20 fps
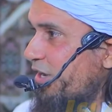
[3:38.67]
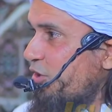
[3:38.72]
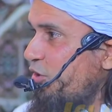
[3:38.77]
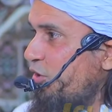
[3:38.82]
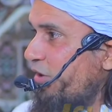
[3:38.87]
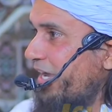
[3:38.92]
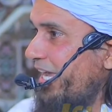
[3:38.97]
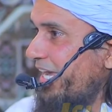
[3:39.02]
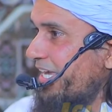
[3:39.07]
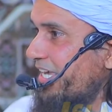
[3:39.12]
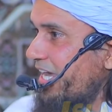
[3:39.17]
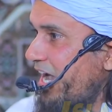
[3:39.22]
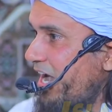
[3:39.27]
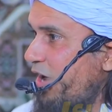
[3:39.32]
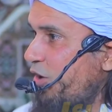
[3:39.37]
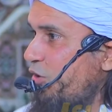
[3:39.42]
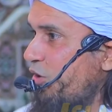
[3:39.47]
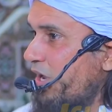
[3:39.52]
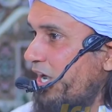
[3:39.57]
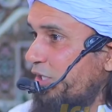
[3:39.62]
रखोगे क्या
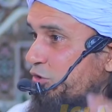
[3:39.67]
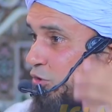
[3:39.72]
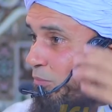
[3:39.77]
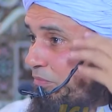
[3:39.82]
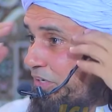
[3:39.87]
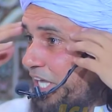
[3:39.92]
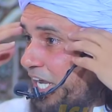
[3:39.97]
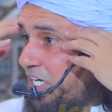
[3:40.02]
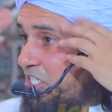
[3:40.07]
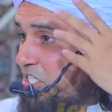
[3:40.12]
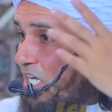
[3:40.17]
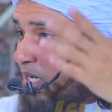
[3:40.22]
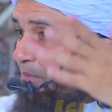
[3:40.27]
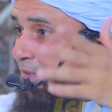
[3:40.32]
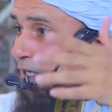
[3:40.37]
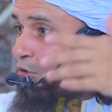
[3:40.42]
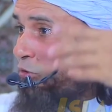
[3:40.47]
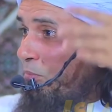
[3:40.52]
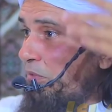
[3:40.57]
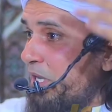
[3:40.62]
होगा तुम टेंशन
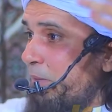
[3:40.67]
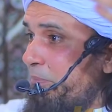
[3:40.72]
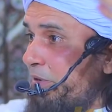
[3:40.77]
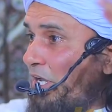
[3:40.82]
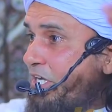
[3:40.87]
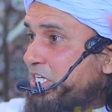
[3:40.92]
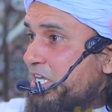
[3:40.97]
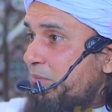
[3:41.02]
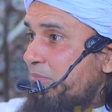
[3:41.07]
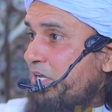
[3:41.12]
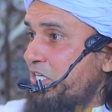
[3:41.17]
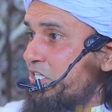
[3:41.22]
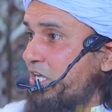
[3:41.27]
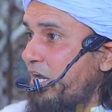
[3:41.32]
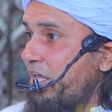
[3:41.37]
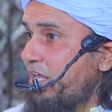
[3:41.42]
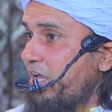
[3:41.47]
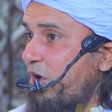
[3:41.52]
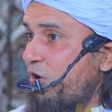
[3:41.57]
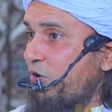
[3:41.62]
में तुम डिप्रेशन में
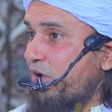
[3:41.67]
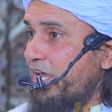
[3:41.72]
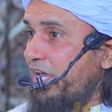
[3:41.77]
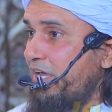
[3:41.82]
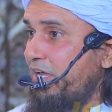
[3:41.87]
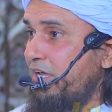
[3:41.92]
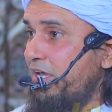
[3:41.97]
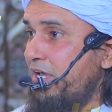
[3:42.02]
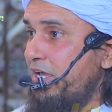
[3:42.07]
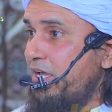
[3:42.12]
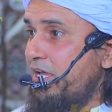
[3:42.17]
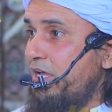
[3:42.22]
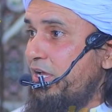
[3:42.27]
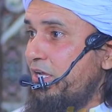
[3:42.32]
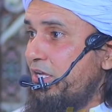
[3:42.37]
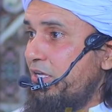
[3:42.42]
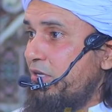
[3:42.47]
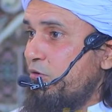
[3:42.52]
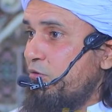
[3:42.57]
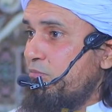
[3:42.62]
चले जाओगे
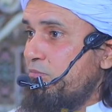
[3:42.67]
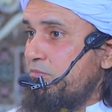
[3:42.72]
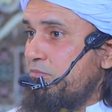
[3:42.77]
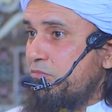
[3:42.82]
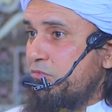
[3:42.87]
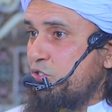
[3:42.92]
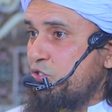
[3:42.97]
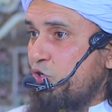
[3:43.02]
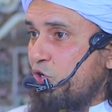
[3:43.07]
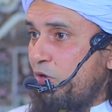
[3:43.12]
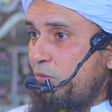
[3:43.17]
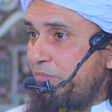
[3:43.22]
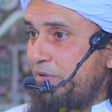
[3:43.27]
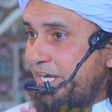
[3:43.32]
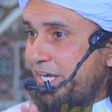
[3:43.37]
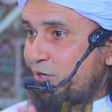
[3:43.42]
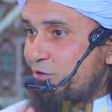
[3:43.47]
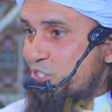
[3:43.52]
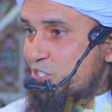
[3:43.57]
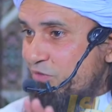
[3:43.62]
जो
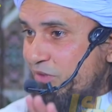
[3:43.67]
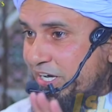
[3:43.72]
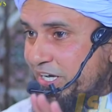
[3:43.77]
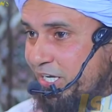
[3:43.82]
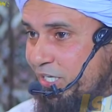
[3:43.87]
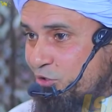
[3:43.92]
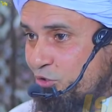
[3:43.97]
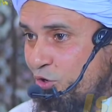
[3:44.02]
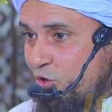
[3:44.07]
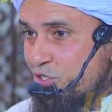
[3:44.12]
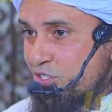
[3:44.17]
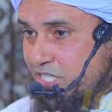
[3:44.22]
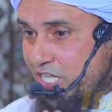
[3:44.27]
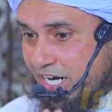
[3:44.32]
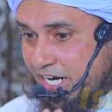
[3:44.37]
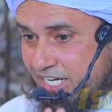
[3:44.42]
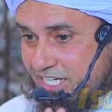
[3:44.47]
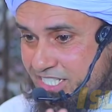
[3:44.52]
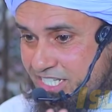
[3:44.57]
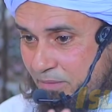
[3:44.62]
मेरे उस वक्त के दोस्त
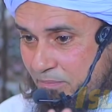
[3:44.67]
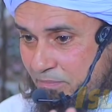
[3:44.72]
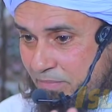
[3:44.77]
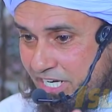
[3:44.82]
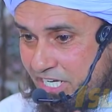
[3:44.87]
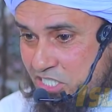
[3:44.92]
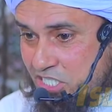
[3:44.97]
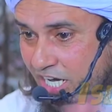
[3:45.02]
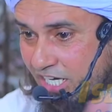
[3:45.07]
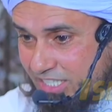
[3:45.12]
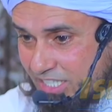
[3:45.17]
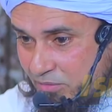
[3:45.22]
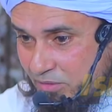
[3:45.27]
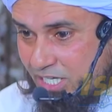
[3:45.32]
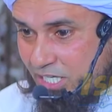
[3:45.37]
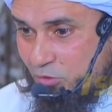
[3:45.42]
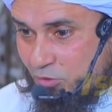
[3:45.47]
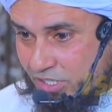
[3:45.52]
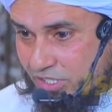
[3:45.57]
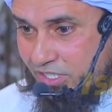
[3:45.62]
हैं ना जब मेरी शादी
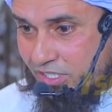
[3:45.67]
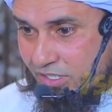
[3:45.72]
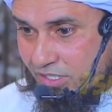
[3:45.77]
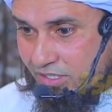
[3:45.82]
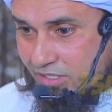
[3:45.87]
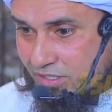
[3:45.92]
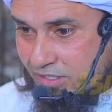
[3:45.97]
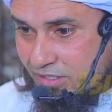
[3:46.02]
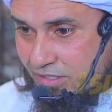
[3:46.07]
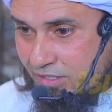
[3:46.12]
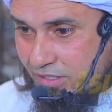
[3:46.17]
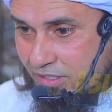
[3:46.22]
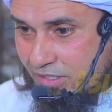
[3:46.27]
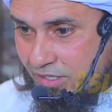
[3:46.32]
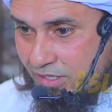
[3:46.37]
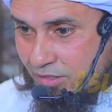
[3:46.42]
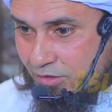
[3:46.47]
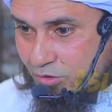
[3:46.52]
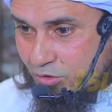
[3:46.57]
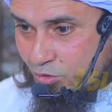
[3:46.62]
भी नहीं हुई थी
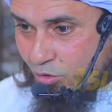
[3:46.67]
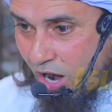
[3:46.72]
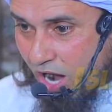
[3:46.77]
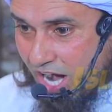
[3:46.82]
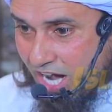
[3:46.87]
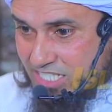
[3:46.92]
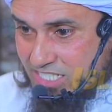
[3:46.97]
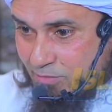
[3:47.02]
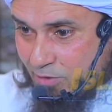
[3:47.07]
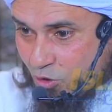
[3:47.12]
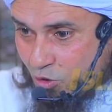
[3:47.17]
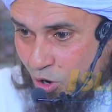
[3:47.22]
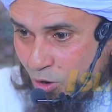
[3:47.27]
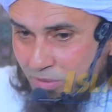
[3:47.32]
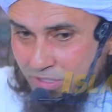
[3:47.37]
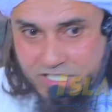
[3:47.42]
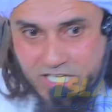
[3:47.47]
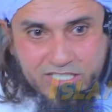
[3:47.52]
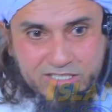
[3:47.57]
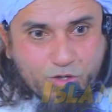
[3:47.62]
तो आज मैं
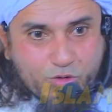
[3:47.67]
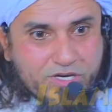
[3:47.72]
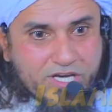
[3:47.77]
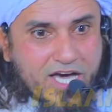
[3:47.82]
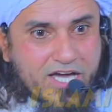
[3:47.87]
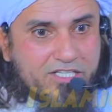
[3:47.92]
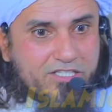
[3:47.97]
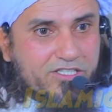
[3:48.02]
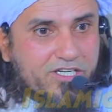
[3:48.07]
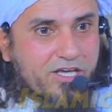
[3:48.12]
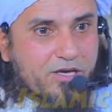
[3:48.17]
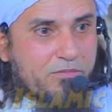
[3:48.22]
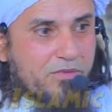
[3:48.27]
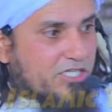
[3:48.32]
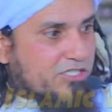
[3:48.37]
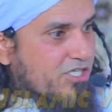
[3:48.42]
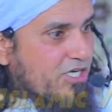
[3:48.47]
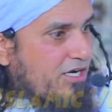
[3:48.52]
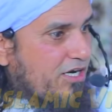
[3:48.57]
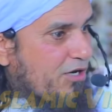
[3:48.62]
उनको बताता हूँ यार इतने
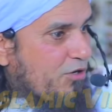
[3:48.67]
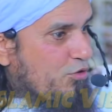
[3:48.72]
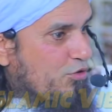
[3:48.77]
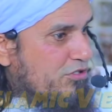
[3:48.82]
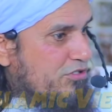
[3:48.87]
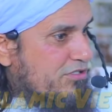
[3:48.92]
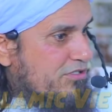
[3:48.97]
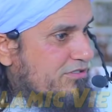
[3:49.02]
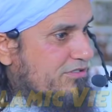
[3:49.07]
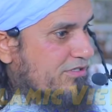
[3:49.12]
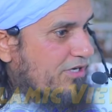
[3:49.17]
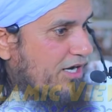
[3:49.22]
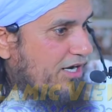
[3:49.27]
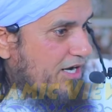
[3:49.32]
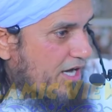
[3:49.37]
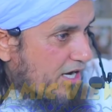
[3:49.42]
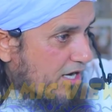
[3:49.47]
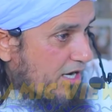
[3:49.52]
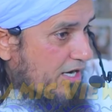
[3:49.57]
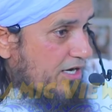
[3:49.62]
माशाल्लाह खुश
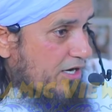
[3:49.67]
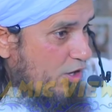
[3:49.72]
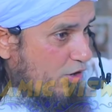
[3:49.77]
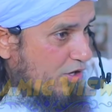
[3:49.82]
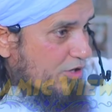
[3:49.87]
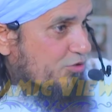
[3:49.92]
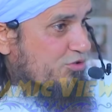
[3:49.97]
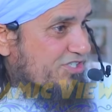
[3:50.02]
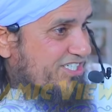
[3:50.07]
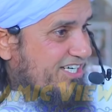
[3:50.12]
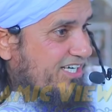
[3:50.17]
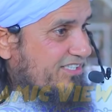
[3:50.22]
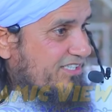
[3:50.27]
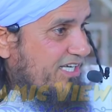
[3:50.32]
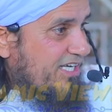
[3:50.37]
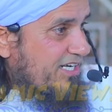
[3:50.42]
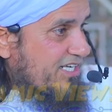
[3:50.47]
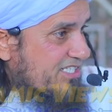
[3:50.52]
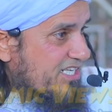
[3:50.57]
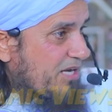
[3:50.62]
अल्लाह अल्लाह और खुशियाँ
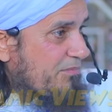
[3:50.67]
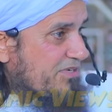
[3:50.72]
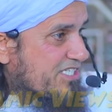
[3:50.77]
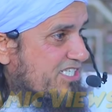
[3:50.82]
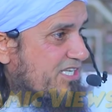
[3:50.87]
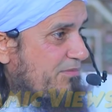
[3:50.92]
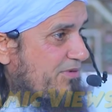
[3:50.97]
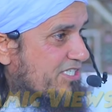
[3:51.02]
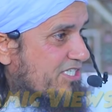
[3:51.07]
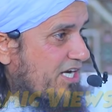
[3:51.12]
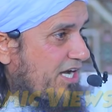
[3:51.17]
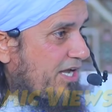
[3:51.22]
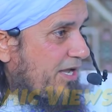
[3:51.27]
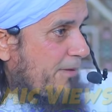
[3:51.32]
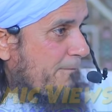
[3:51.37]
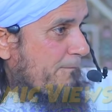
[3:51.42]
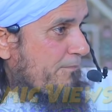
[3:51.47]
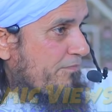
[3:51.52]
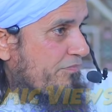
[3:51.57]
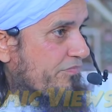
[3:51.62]
दे नज़र बस से बचाए
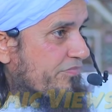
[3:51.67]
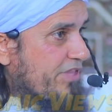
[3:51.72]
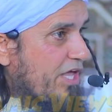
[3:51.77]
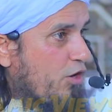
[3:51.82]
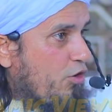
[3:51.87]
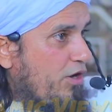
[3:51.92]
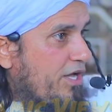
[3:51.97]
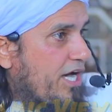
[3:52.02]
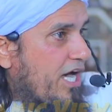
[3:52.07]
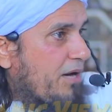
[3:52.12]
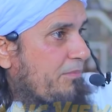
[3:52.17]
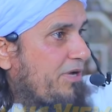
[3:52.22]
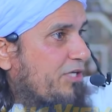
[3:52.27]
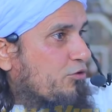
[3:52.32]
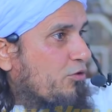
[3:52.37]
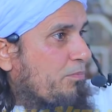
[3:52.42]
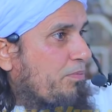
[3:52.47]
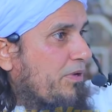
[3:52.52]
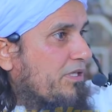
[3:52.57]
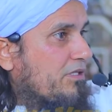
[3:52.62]
देखो यार
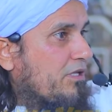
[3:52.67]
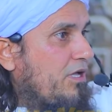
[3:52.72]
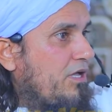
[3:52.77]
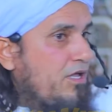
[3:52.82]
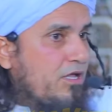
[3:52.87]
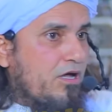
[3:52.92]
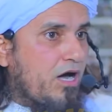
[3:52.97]
मैं तो फल